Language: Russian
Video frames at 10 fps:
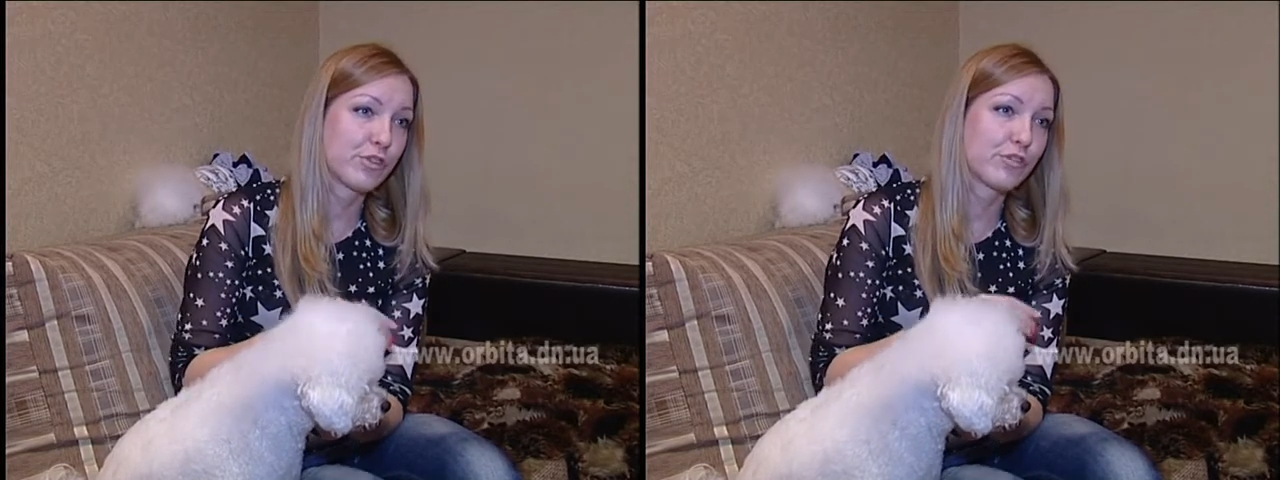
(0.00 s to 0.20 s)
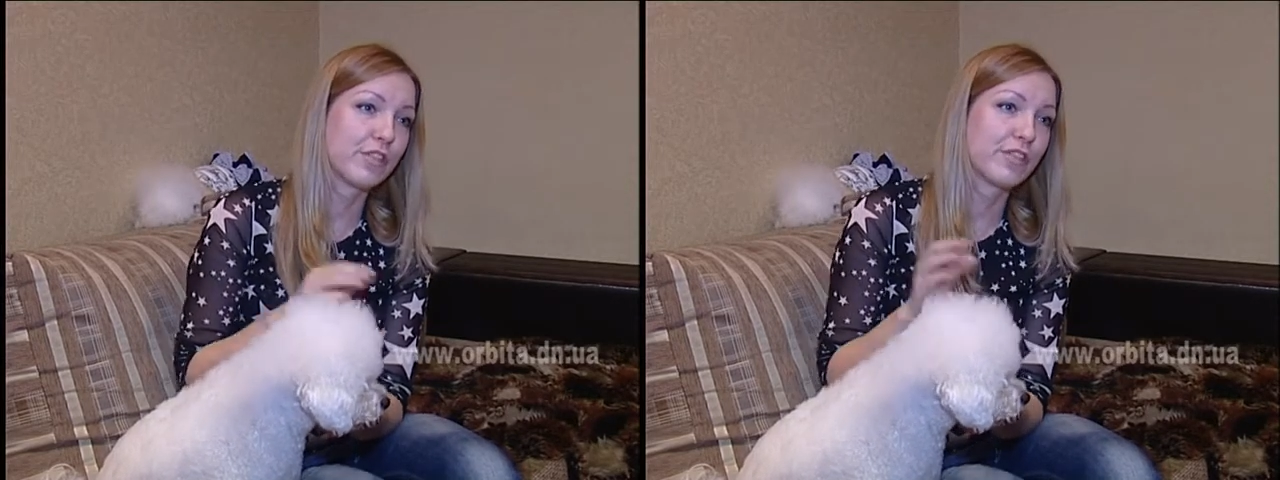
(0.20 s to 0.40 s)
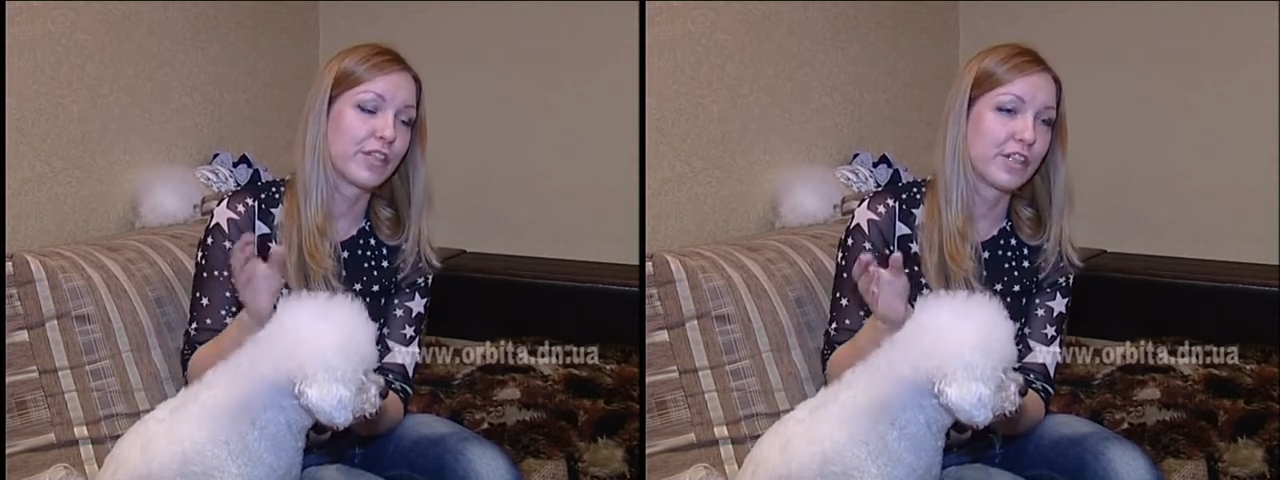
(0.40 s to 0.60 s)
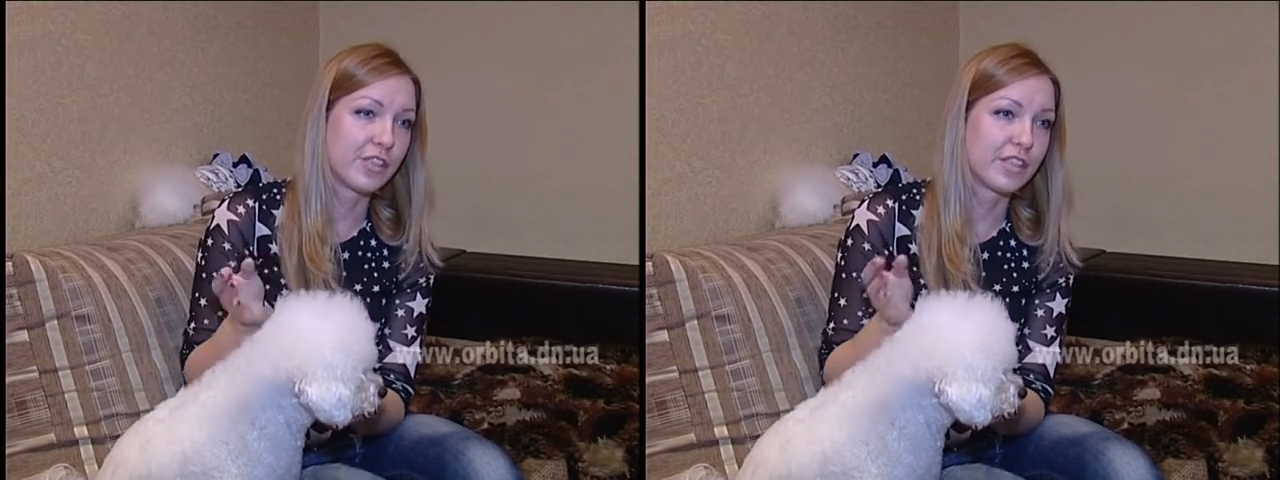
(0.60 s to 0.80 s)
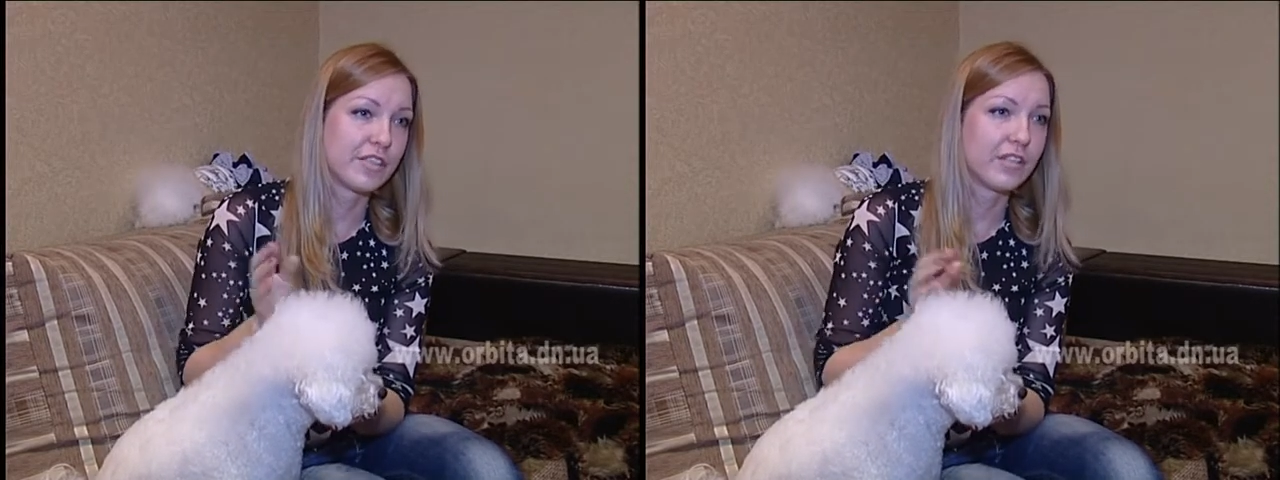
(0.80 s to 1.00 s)
что-то в
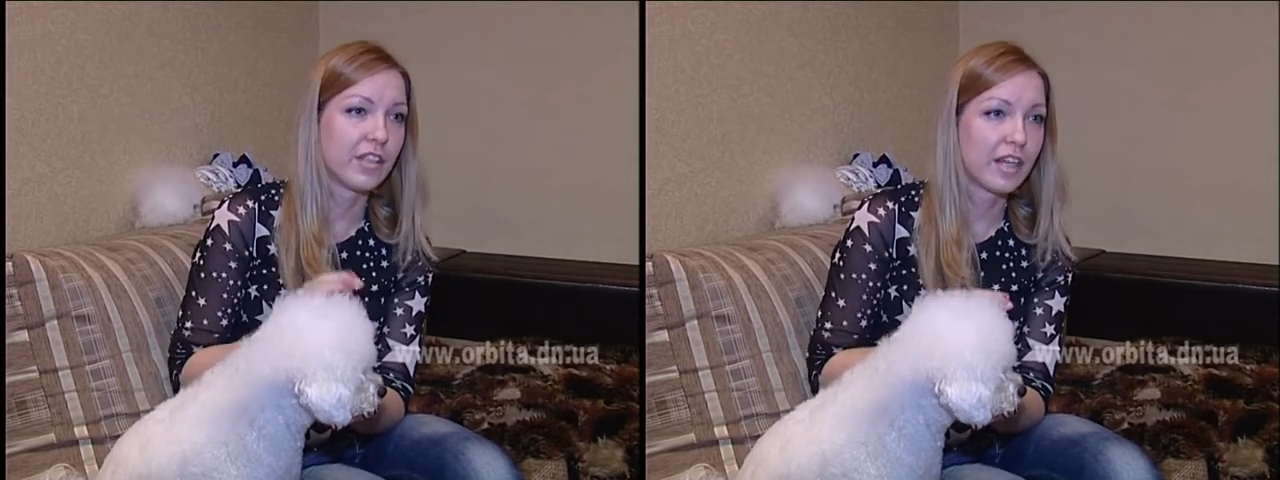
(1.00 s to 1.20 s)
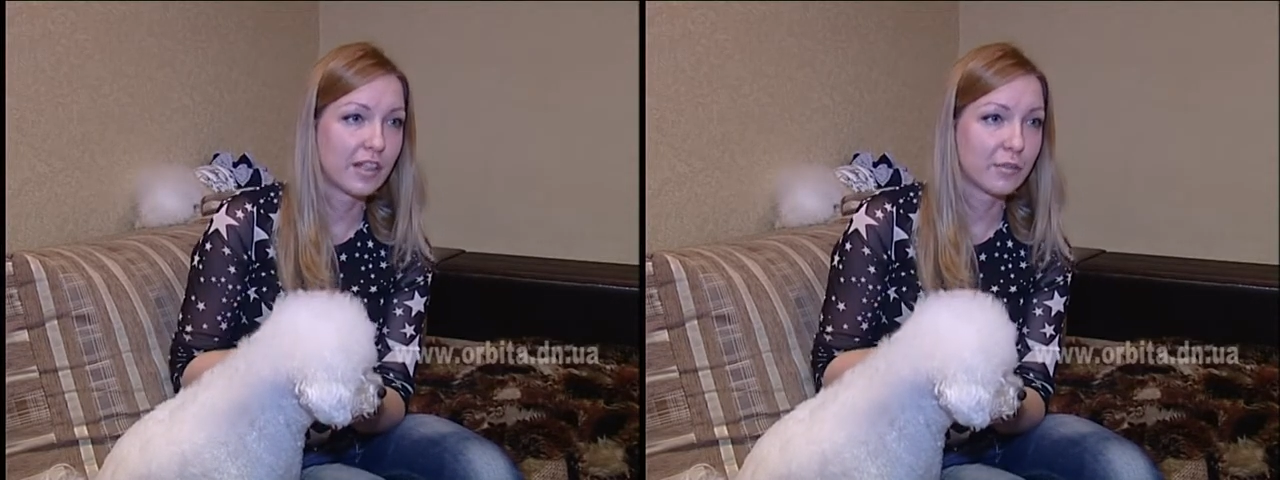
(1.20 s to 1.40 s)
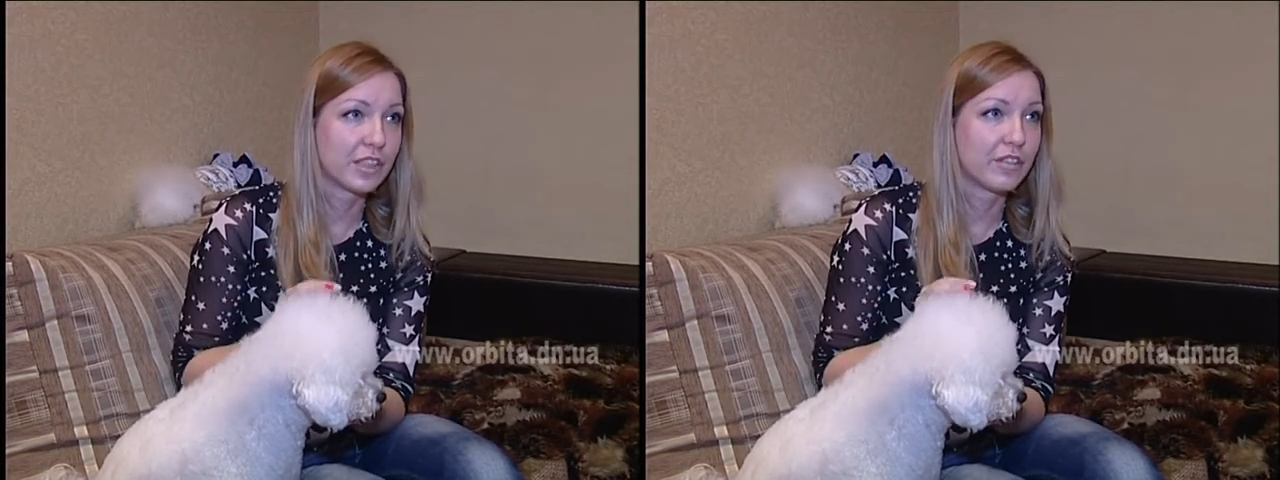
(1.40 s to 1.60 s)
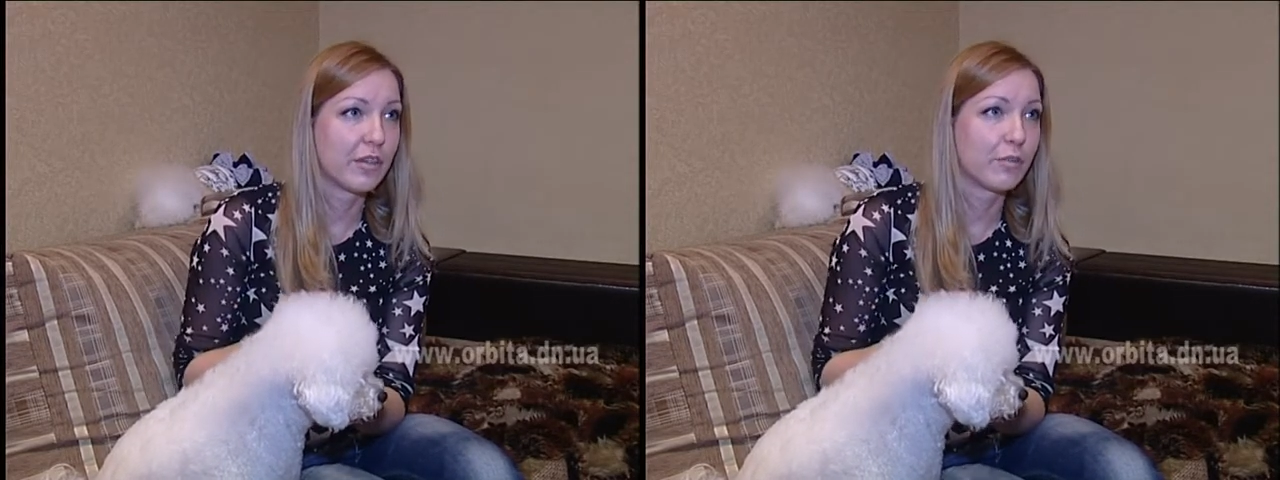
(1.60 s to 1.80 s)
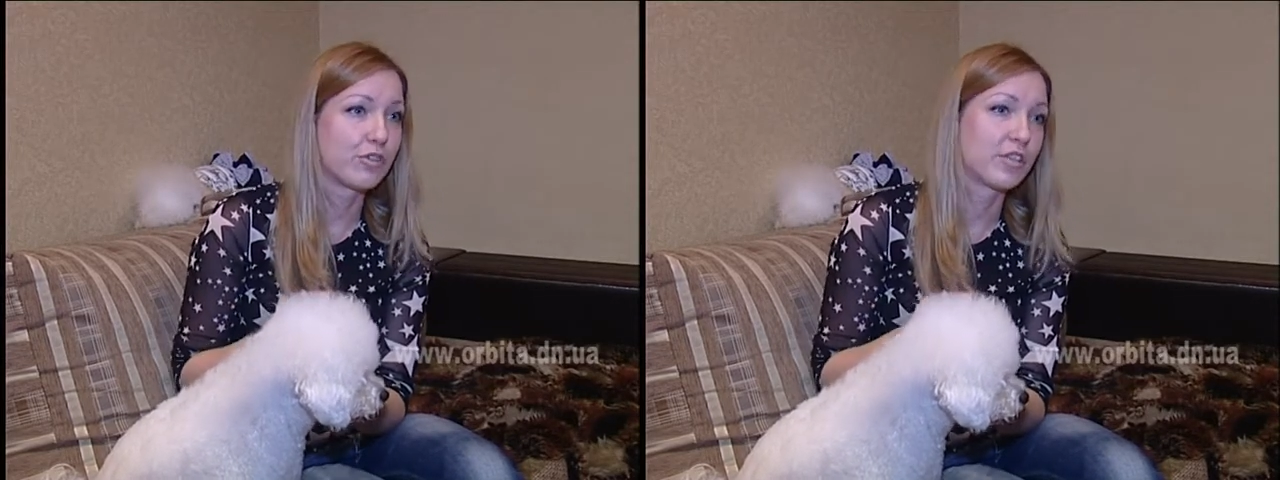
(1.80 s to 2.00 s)
качестве
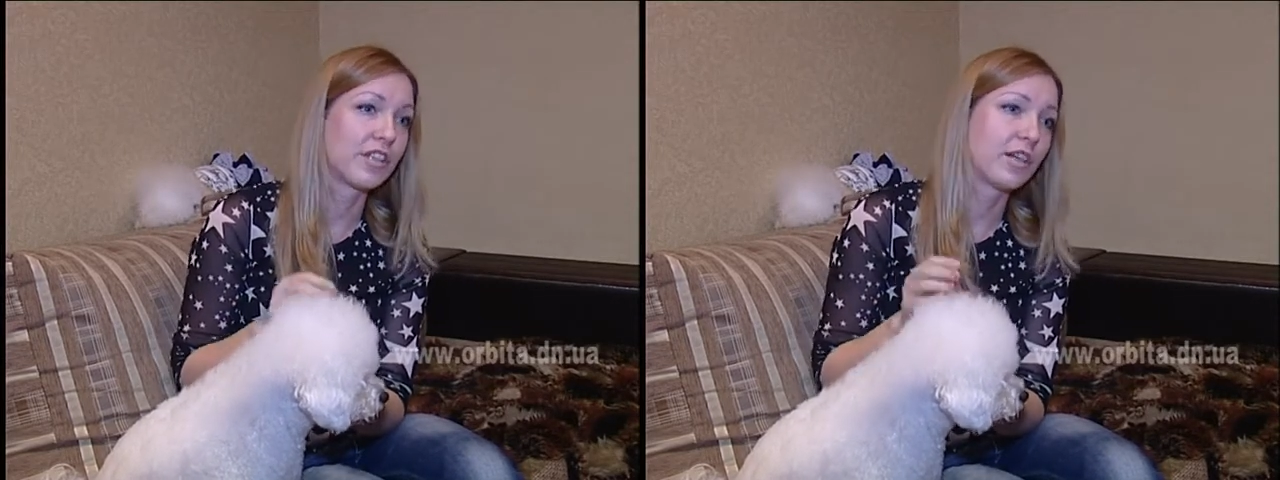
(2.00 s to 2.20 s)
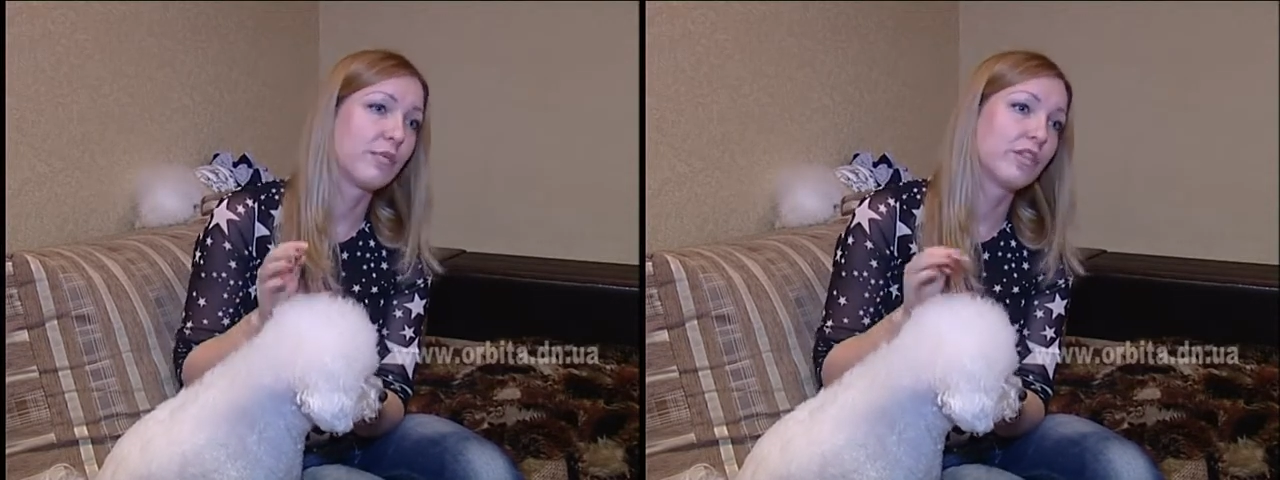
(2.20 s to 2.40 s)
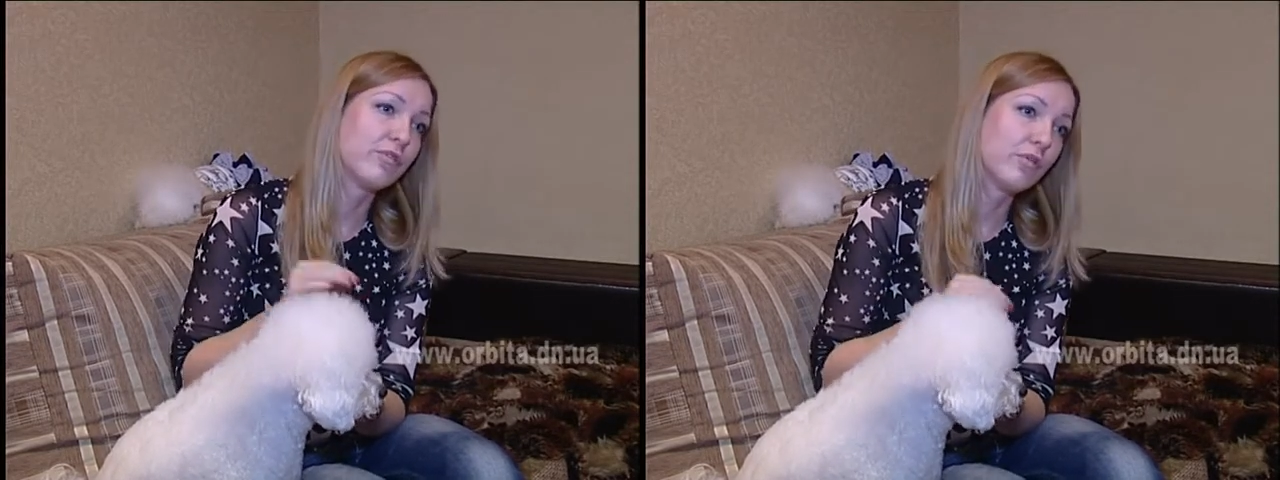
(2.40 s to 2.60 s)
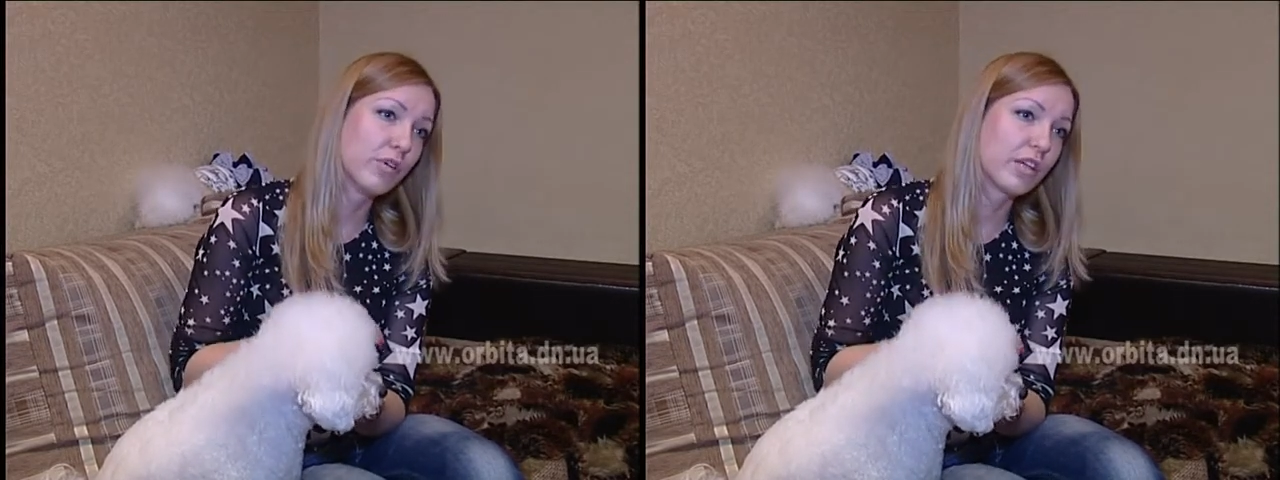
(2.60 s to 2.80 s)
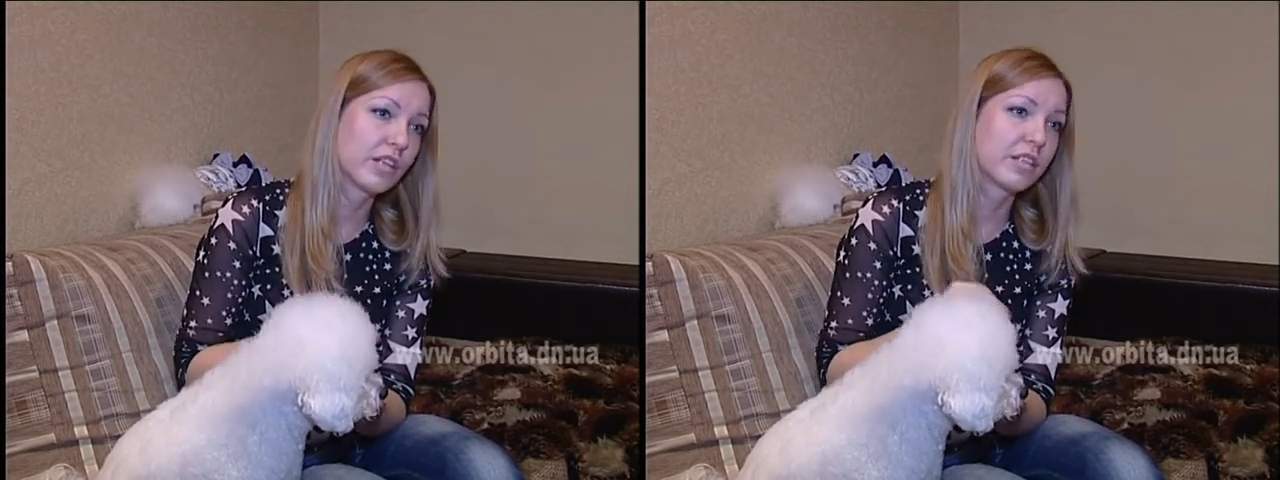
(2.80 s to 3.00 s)
лакомства, можно там и творог,